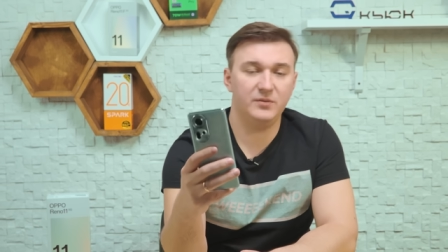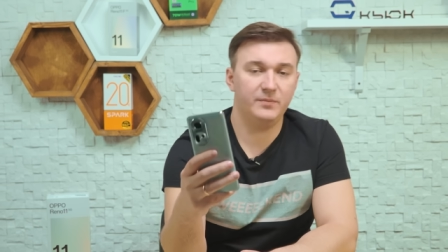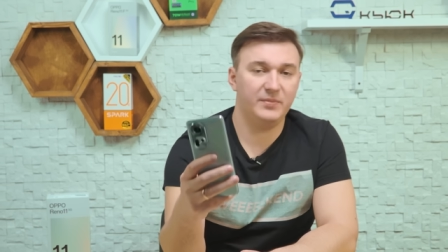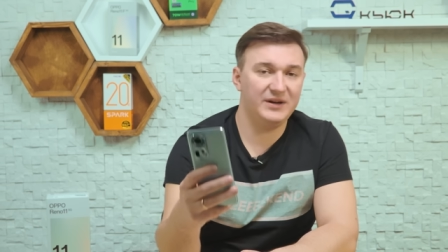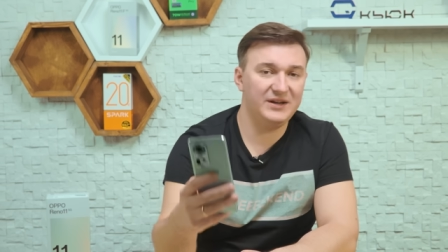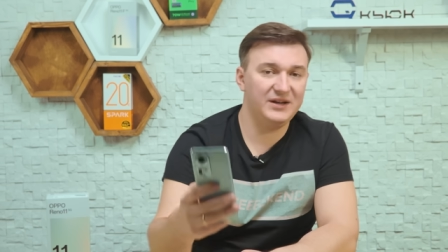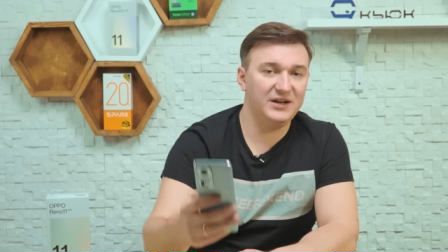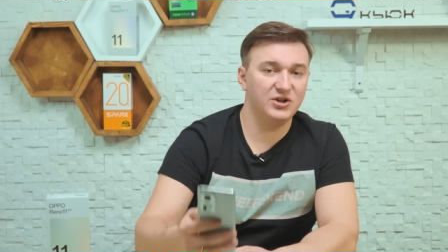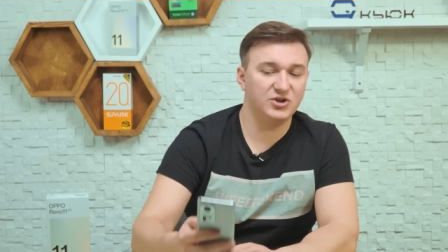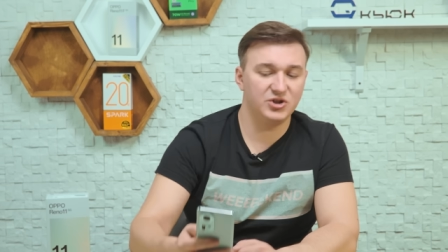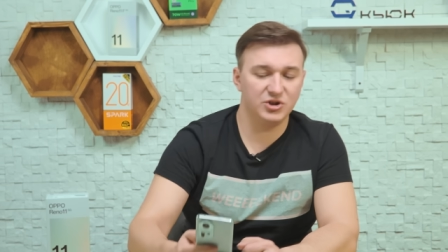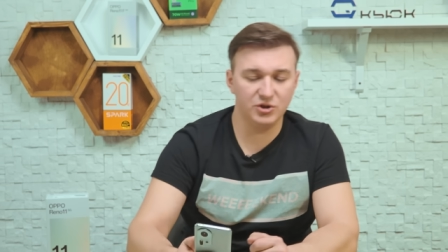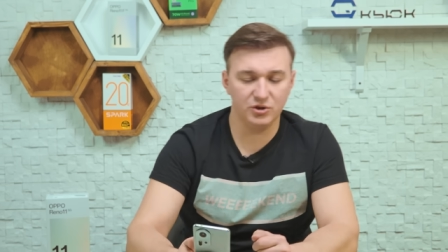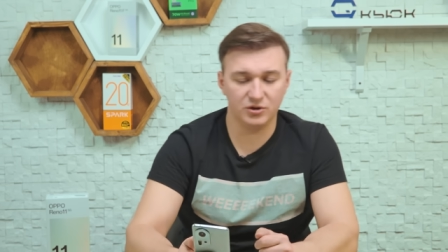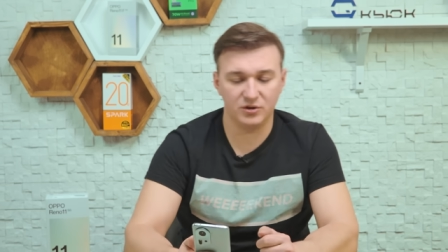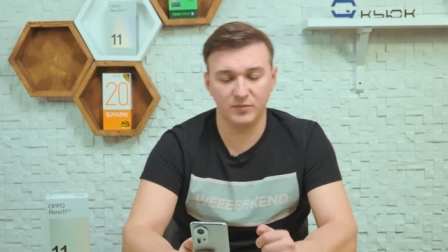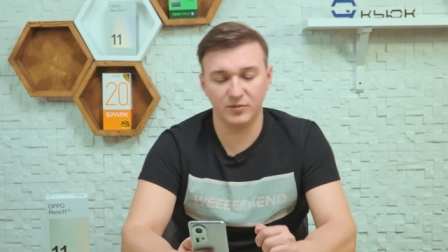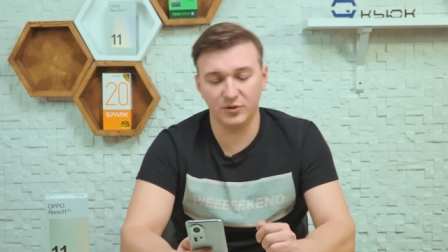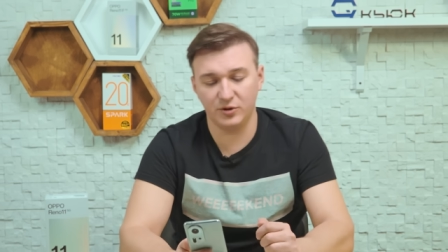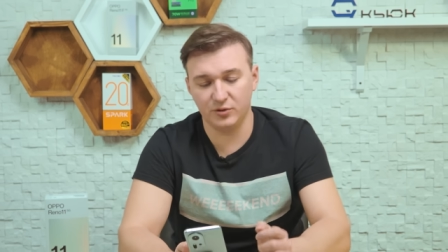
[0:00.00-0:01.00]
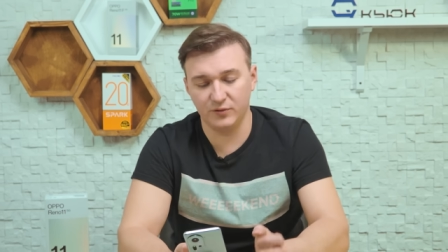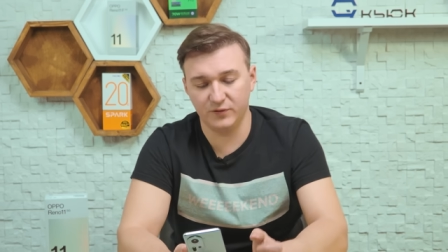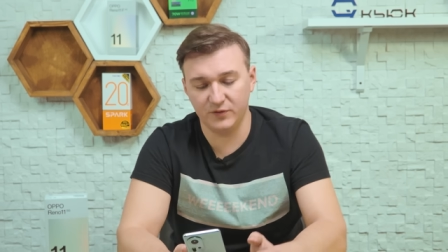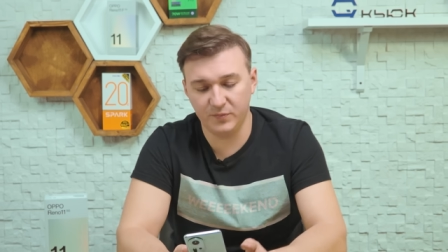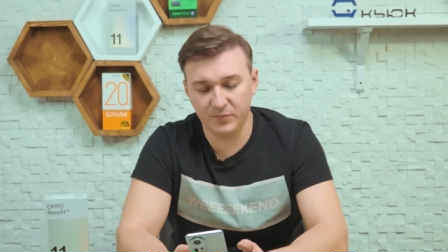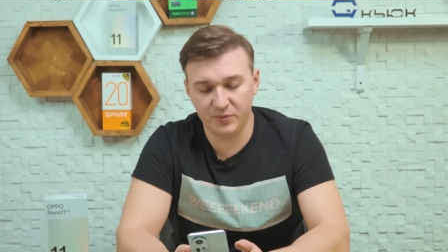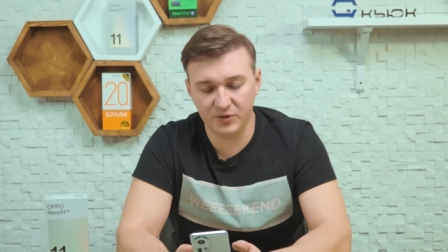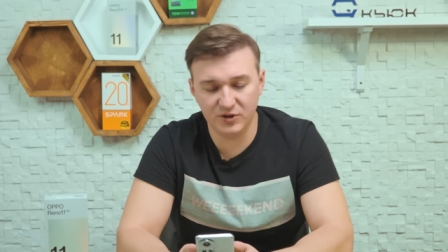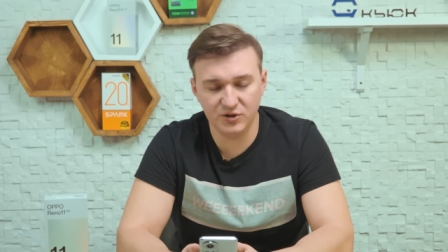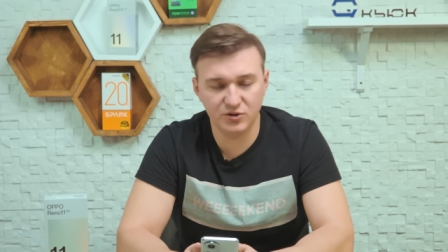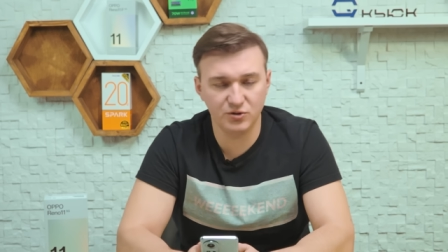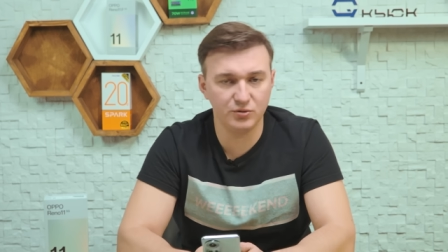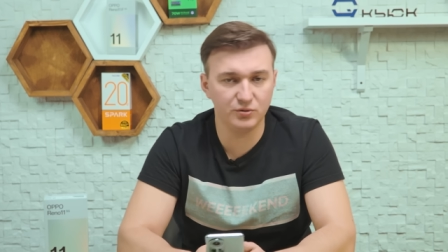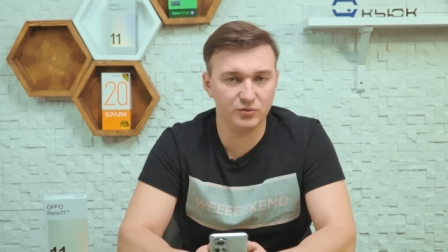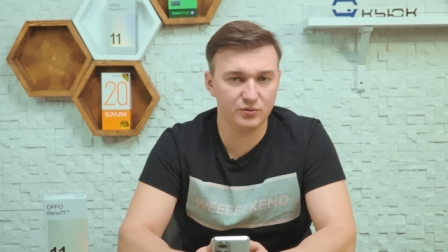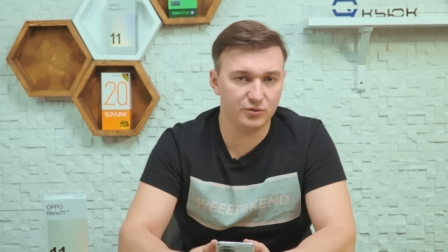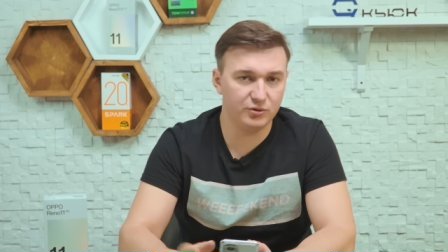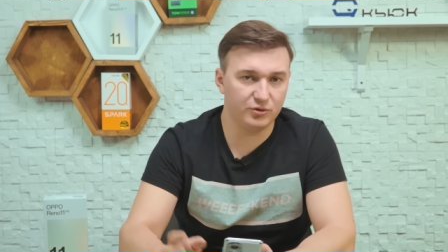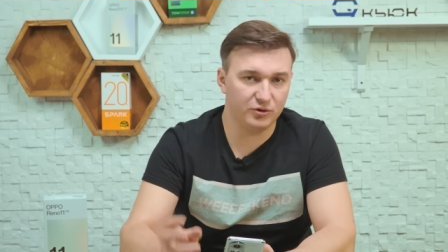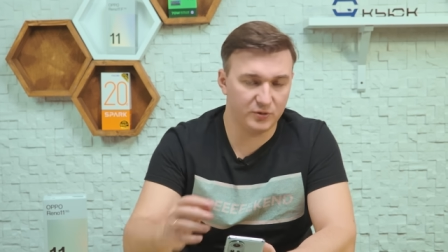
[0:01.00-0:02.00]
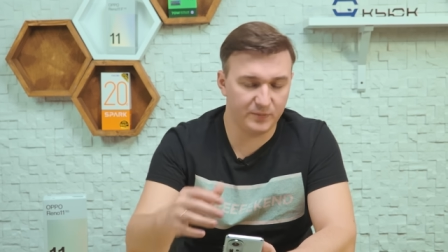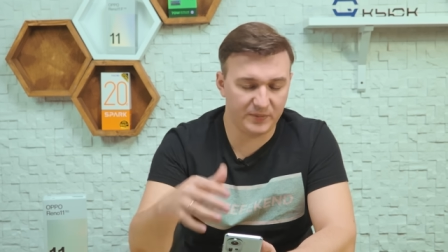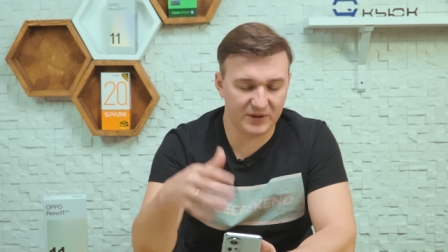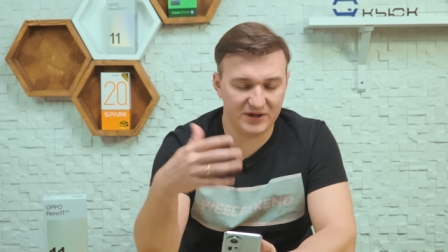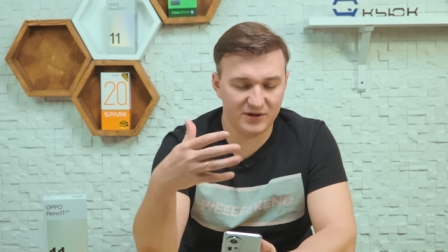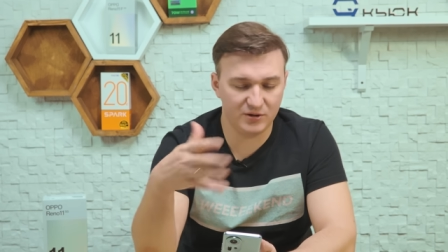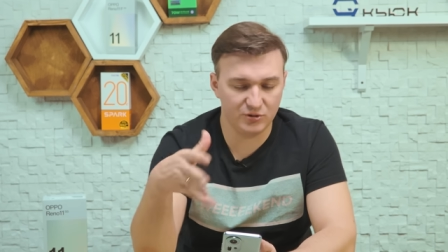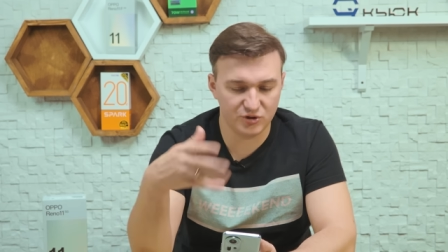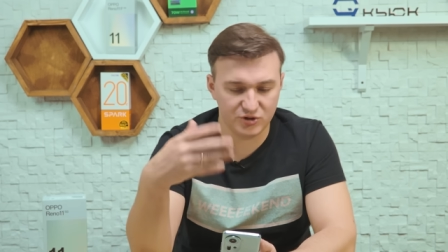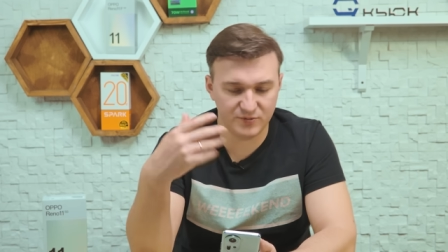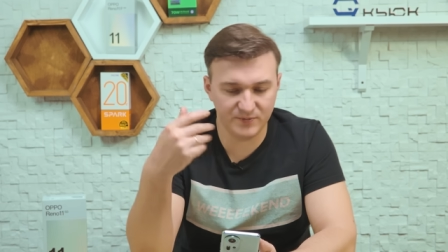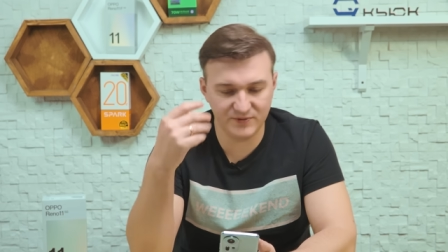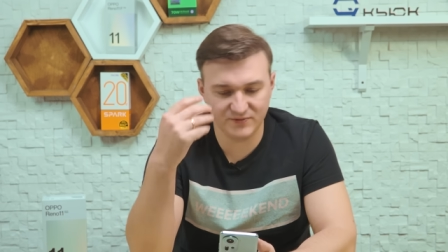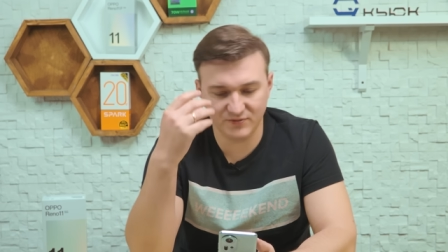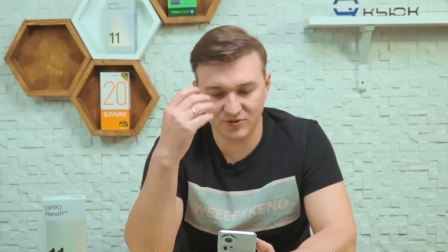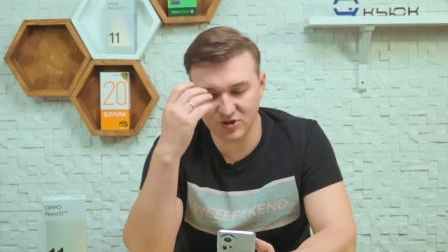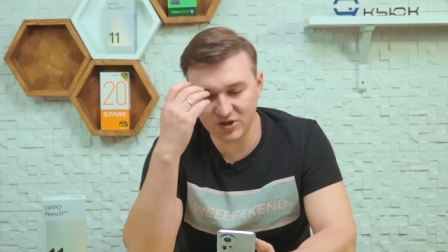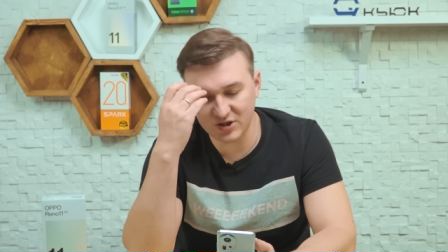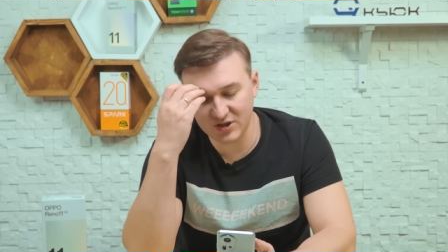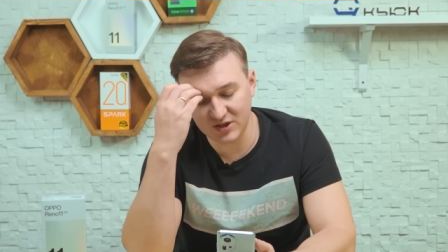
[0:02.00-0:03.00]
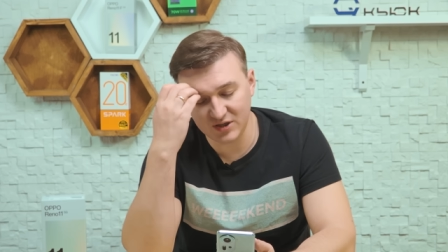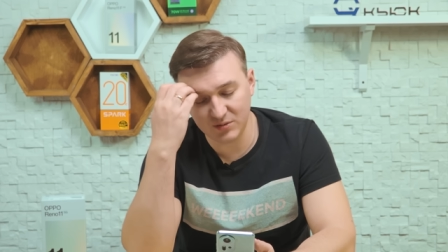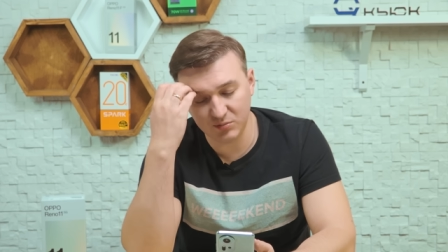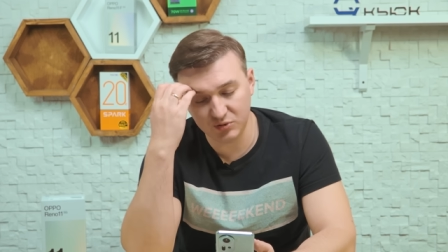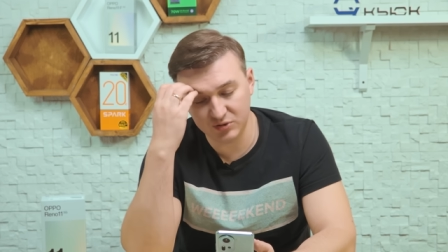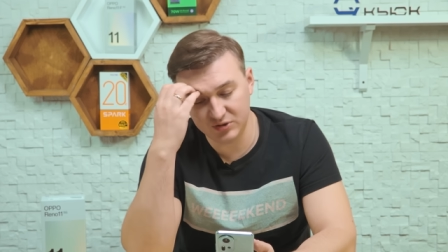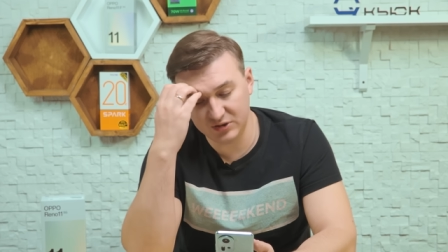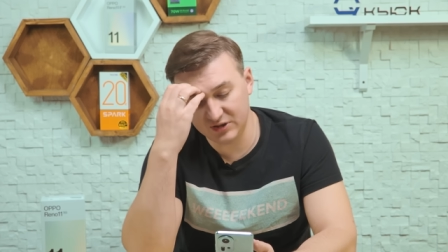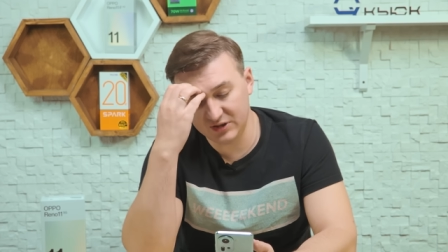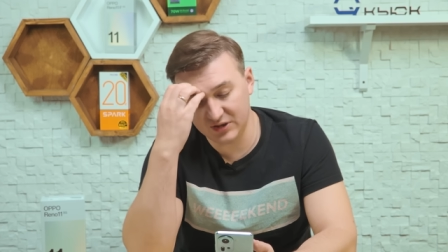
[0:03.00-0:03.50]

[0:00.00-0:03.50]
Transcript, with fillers: По ней же идет блокировка по лицу, но только при хорошем освещении работает